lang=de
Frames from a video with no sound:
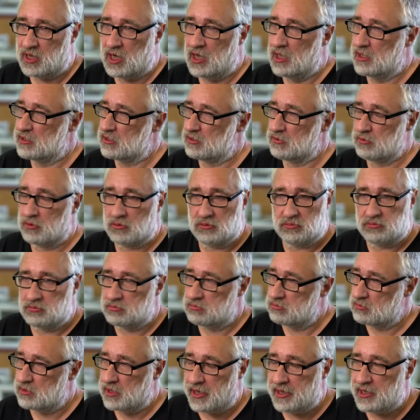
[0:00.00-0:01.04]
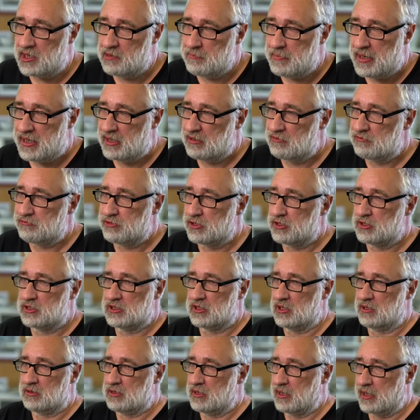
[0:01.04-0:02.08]
also nur geringe Mengen von
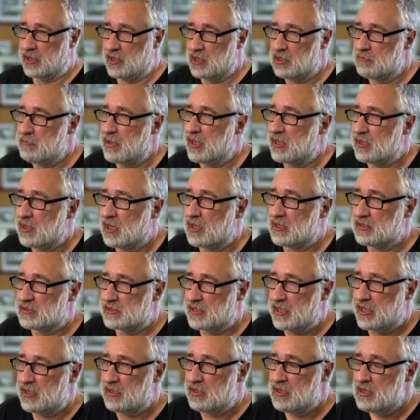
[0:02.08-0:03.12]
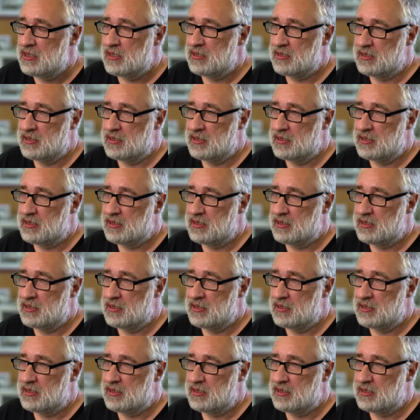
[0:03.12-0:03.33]
Zinn, geringe Mengen Arsen.